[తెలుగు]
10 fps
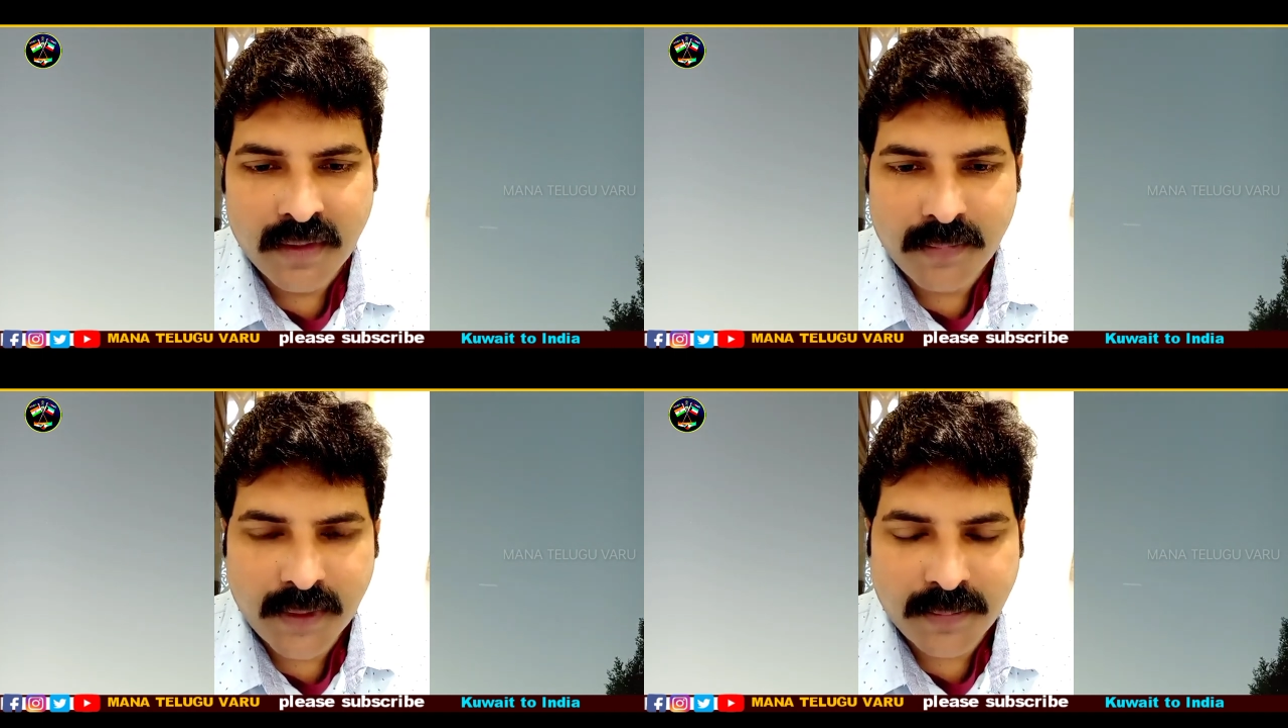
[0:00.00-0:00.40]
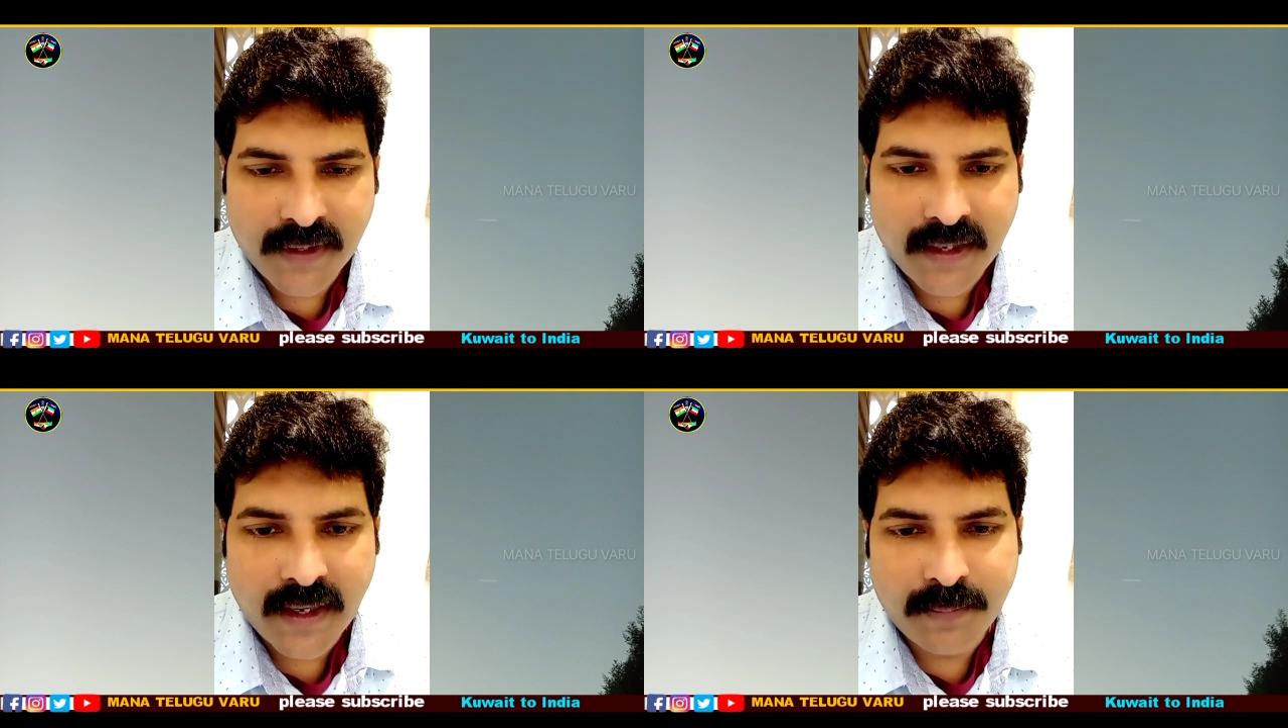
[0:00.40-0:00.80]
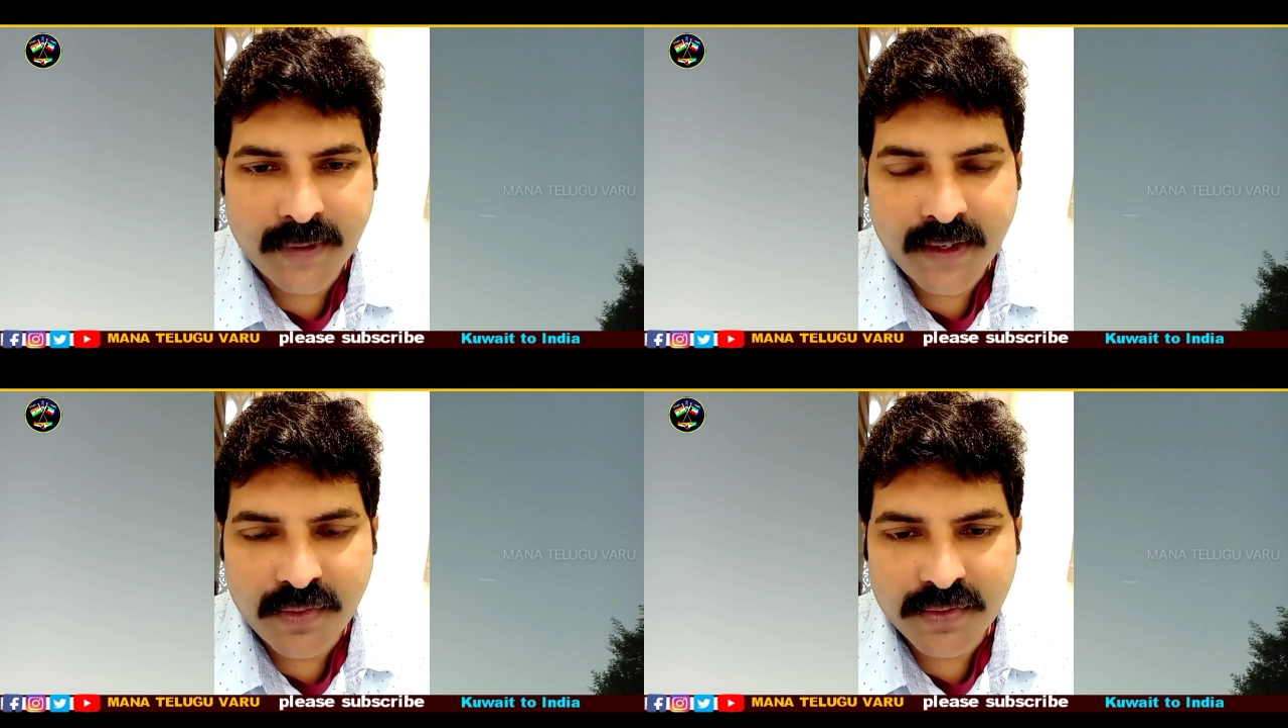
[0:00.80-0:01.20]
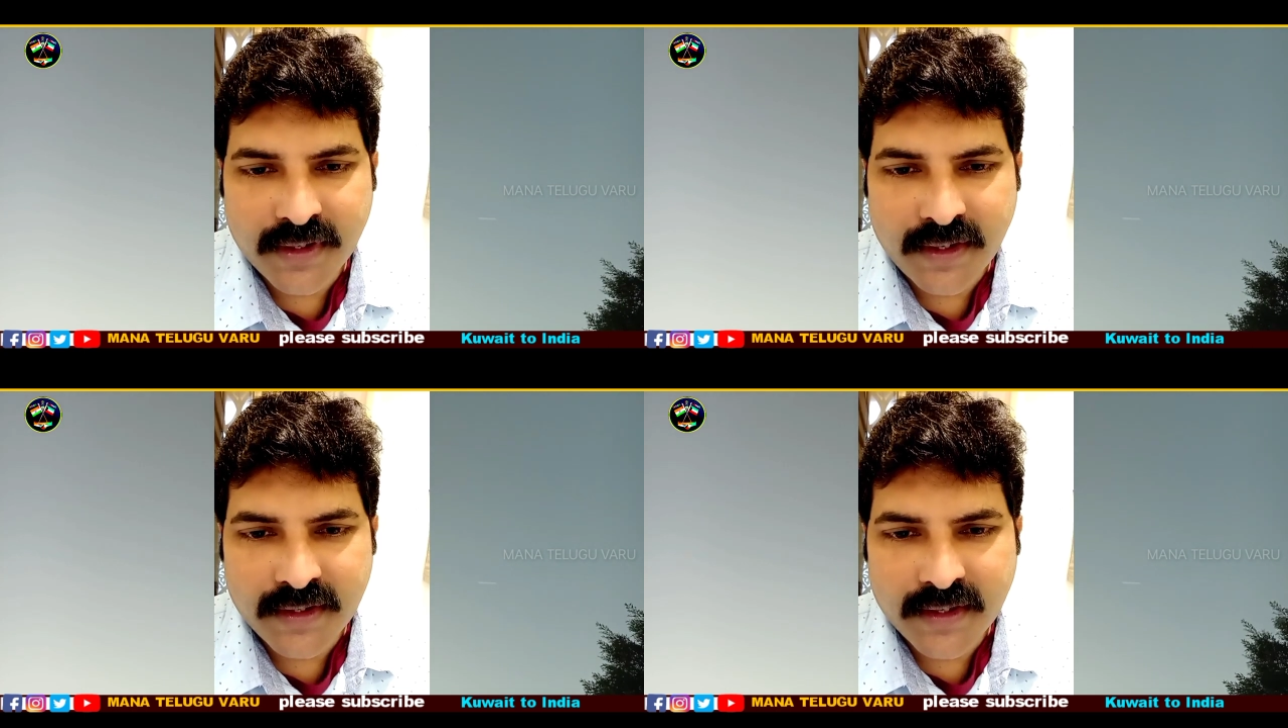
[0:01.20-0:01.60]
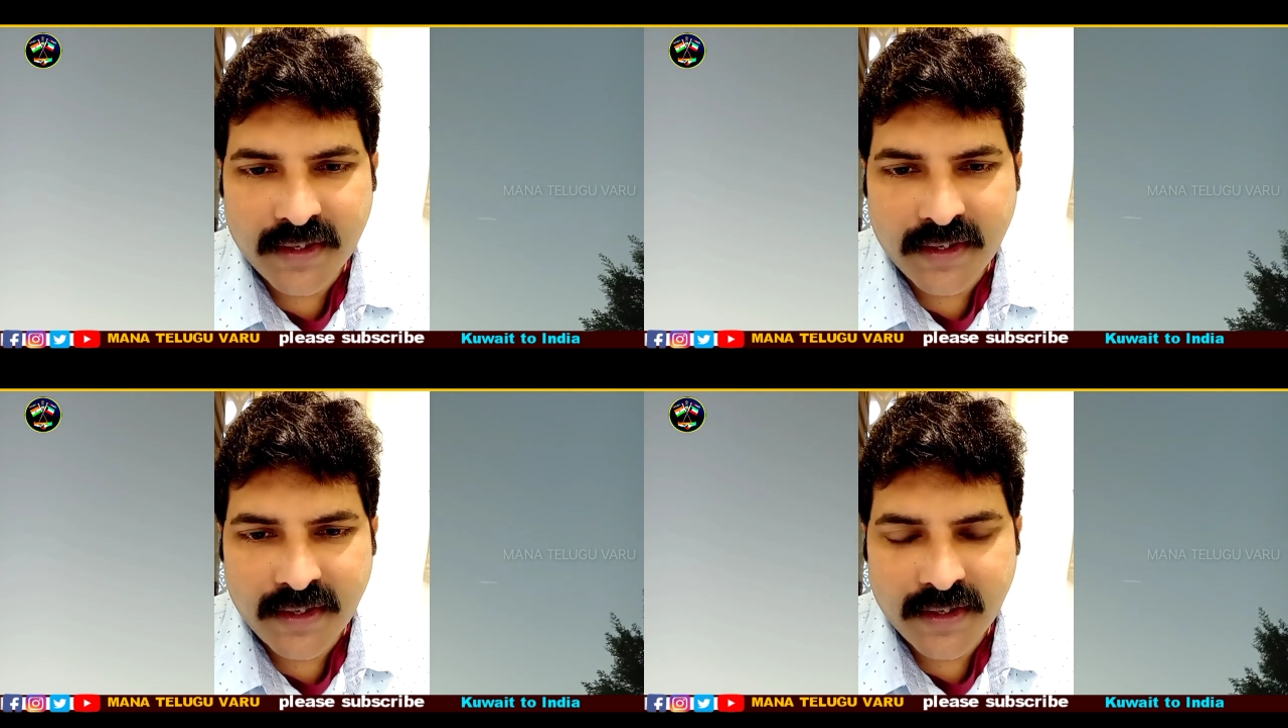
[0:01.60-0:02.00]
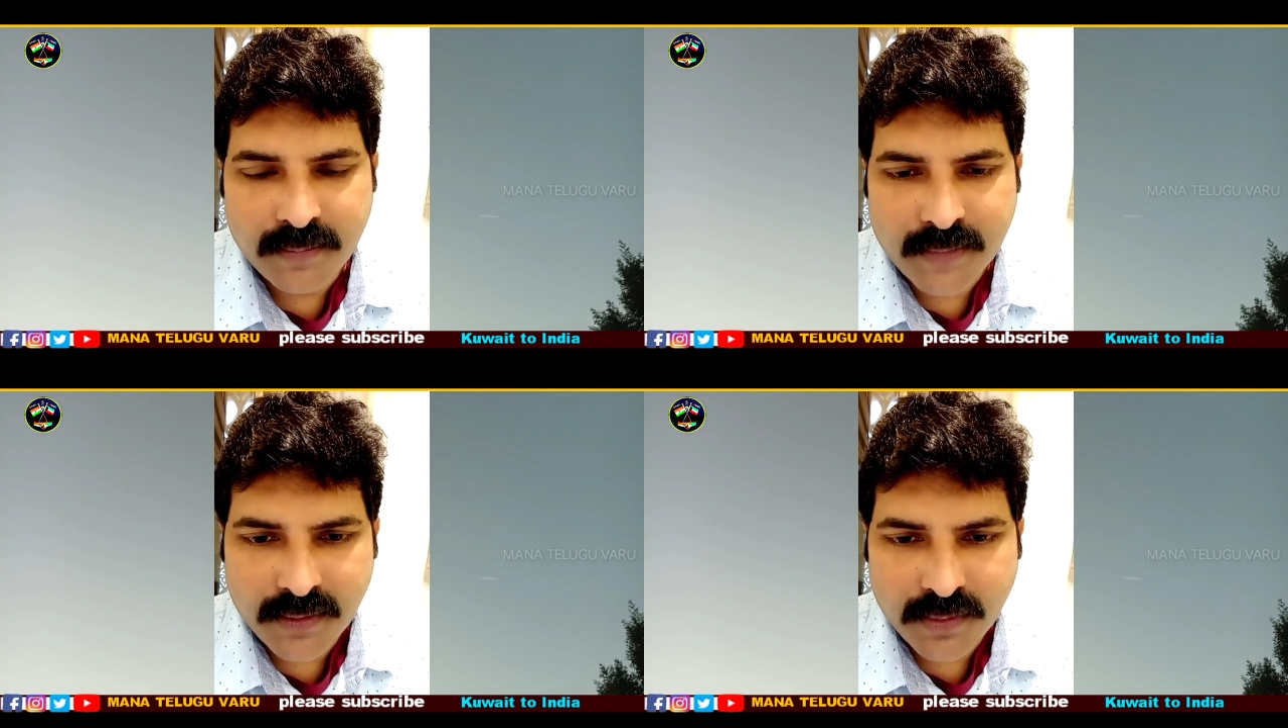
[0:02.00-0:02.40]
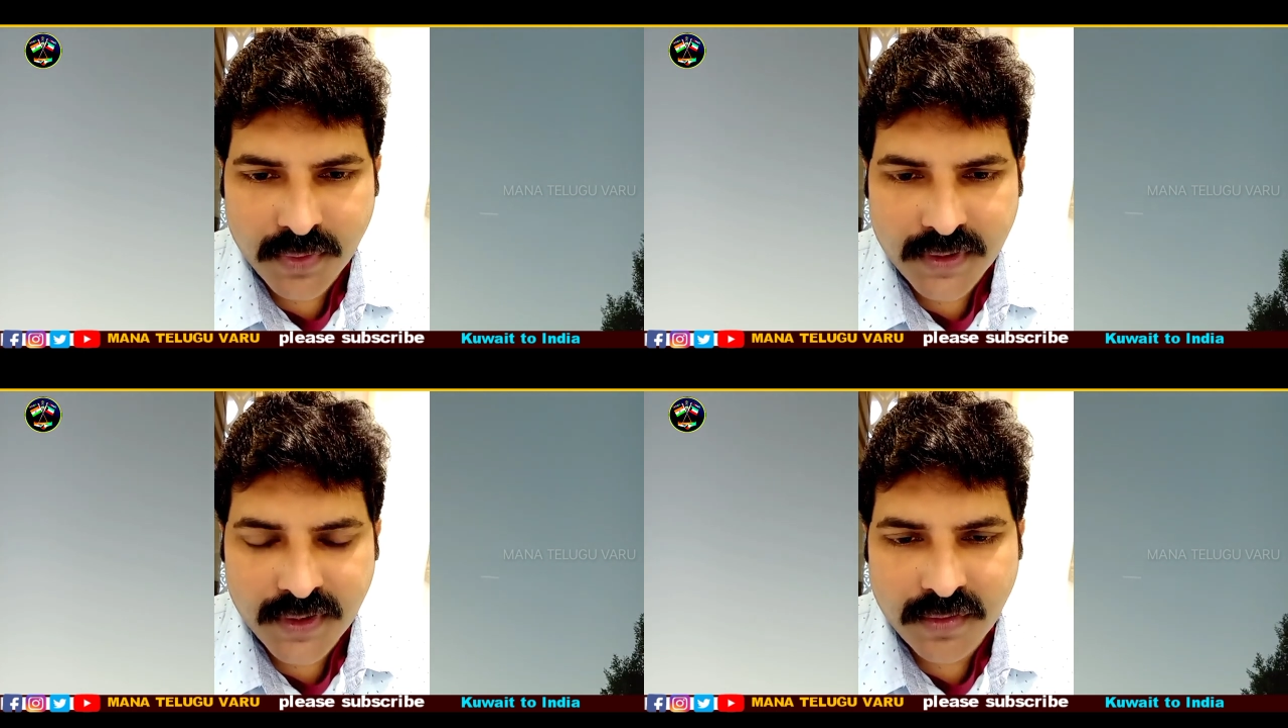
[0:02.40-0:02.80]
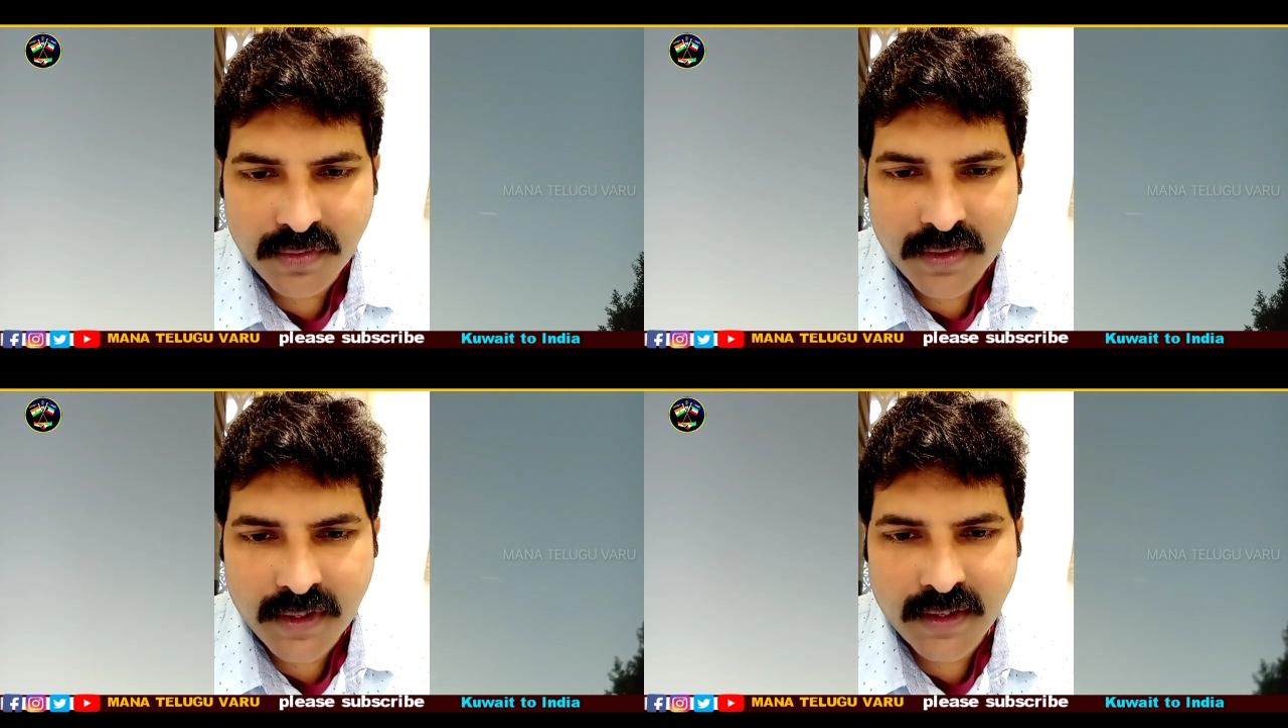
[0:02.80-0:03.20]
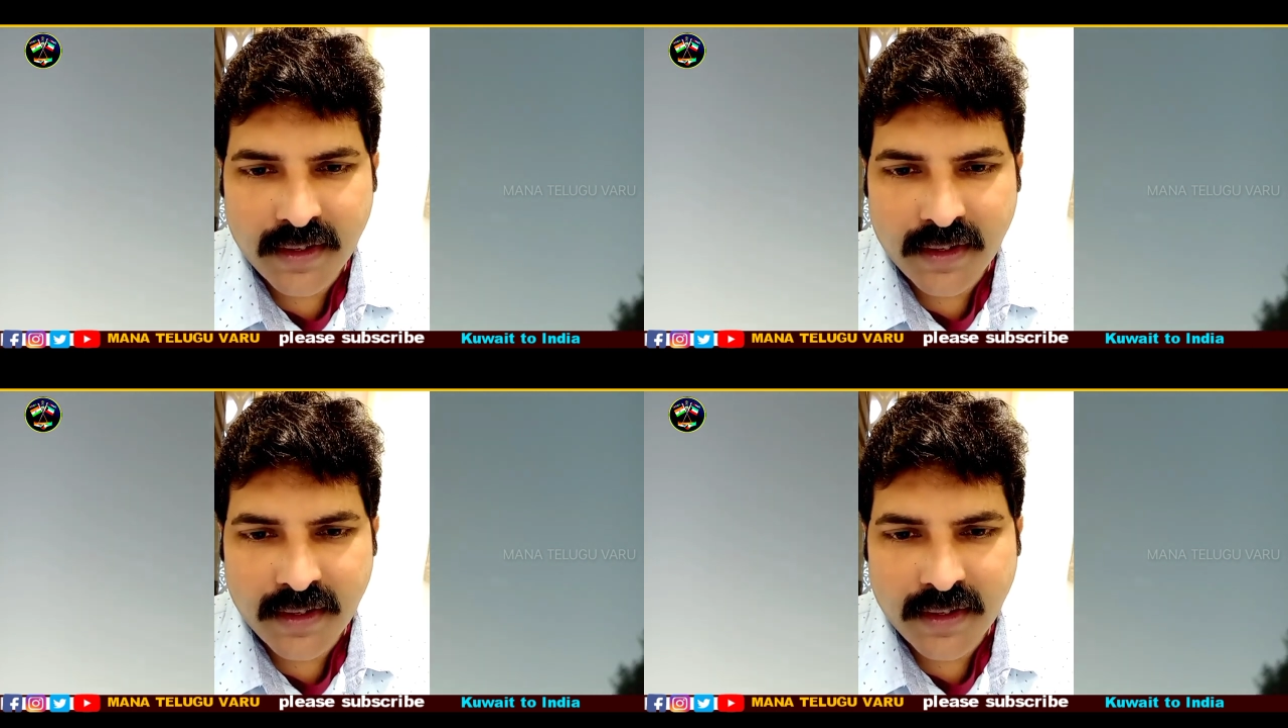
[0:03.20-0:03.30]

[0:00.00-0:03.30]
మన పని హ్యాపీగానే ఉంది ఎందుకంటే మనం కోయిటింట్లోనే